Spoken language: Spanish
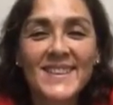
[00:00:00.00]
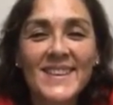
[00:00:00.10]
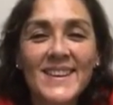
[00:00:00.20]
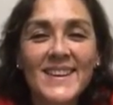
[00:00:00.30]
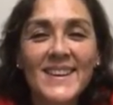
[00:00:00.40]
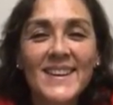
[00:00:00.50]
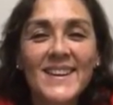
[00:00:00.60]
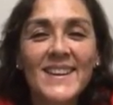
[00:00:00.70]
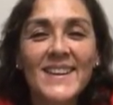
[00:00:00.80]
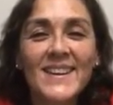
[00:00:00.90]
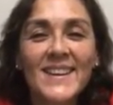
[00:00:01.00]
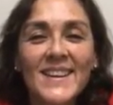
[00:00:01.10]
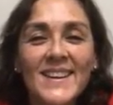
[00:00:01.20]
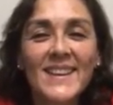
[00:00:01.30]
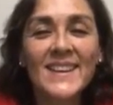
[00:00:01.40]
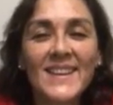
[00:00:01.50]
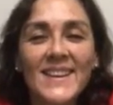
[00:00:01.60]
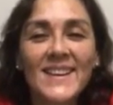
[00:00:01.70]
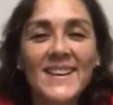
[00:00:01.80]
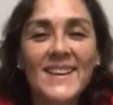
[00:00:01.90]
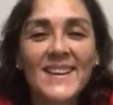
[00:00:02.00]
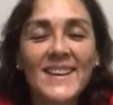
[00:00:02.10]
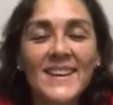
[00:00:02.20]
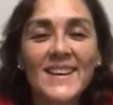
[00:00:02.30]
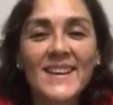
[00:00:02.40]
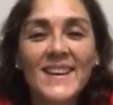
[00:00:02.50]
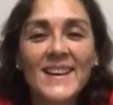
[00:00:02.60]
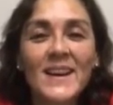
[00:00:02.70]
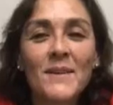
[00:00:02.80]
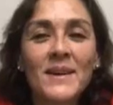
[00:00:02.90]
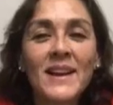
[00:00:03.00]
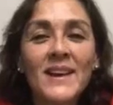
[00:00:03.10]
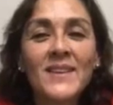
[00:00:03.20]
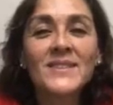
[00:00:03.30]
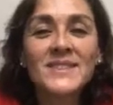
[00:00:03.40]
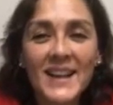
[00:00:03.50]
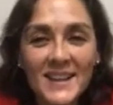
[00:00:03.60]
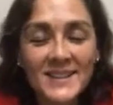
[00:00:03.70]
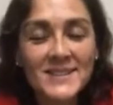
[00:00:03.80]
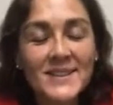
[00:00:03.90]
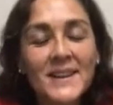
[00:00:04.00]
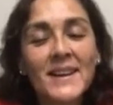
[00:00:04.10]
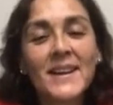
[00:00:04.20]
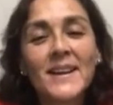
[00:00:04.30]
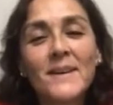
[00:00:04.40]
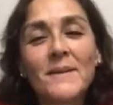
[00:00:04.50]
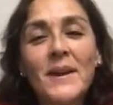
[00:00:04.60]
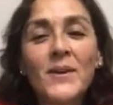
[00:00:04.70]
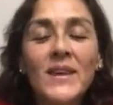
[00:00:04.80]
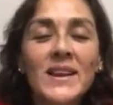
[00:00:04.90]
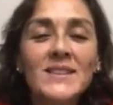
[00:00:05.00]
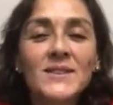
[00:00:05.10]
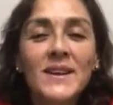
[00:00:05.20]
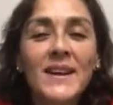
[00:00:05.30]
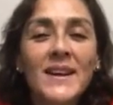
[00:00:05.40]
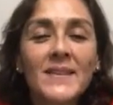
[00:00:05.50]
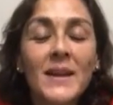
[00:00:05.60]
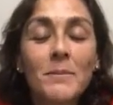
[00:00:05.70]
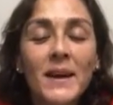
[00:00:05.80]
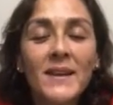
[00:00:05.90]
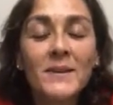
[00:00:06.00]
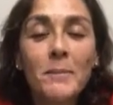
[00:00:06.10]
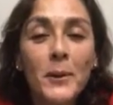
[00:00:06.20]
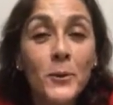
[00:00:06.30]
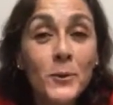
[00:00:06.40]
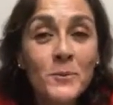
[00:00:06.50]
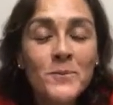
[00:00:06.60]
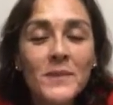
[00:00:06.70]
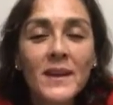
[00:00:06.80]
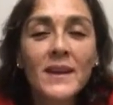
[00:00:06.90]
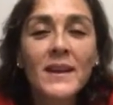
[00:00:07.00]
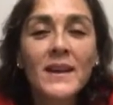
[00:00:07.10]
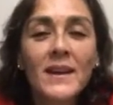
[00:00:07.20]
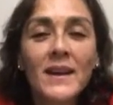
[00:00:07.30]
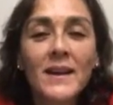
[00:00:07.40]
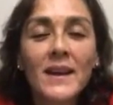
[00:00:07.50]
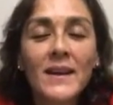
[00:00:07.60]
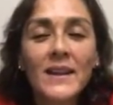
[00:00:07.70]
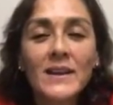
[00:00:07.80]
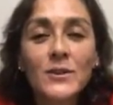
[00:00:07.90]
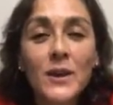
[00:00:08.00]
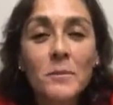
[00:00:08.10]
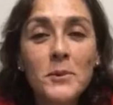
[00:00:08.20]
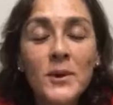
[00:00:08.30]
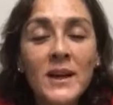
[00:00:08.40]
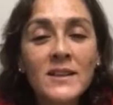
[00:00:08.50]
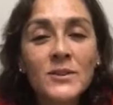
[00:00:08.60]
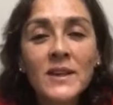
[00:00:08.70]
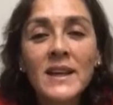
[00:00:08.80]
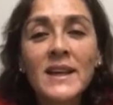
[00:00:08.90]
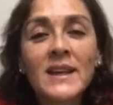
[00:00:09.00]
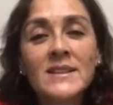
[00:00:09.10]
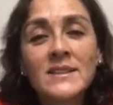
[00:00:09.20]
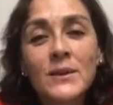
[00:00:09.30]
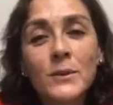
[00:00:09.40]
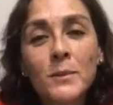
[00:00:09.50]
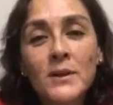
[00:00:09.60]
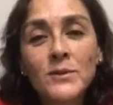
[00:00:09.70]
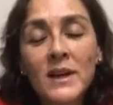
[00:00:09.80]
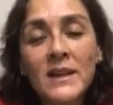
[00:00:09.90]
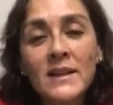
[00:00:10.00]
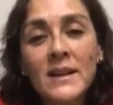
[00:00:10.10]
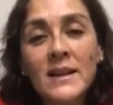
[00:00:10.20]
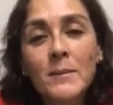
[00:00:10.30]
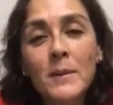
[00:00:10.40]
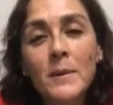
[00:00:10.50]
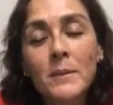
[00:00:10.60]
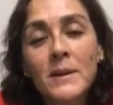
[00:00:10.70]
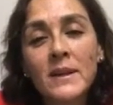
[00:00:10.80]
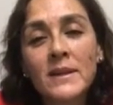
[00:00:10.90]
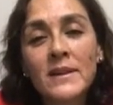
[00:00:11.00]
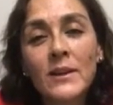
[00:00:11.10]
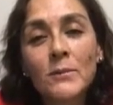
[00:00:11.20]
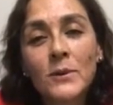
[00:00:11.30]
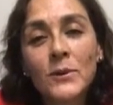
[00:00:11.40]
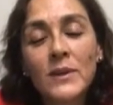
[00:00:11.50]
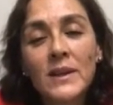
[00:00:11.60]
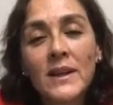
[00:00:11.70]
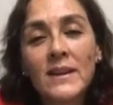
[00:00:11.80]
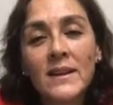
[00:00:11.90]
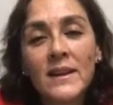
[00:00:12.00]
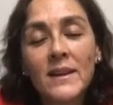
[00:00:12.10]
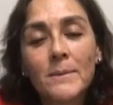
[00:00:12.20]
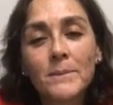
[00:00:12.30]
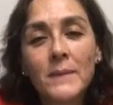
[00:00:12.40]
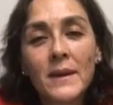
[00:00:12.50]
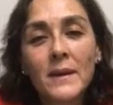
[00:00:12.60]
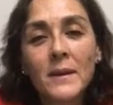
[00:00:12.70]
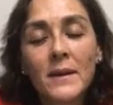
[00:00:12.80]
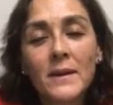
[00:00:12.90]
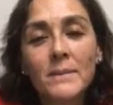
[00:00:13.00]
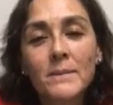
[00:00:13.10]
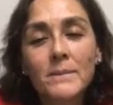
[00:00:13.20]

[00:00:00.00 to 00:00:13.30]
Ahora sí. tenemos a... Gabriela González. Eh, vengo de la ciudad, del país de Perú, eh, de la ciudad de Piura. Estoy aquí gracias a Remark to Canada, que me permite tener la oportunidad de eh,